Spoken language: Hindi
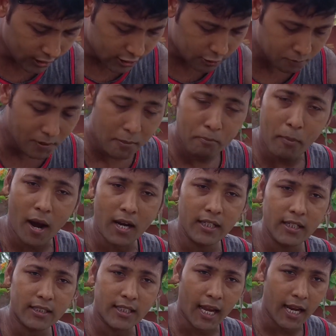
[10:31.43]
इसमें
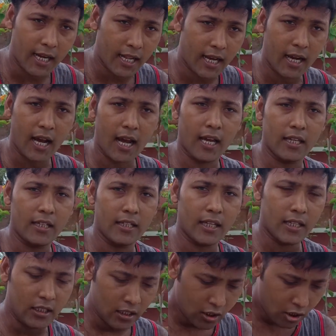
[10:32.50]
पानी ठहरेगा ही
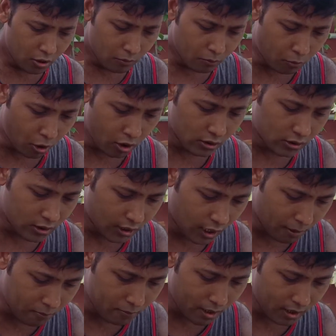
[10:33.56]
नहीं बहुत
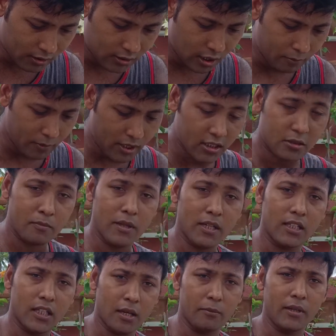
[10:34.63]
कम मात्रा में इसमें
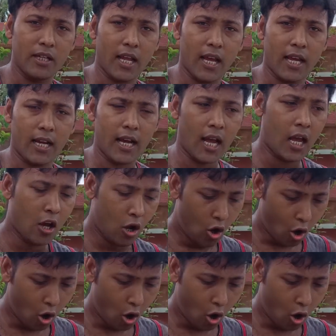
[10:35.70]
नमी रहेगा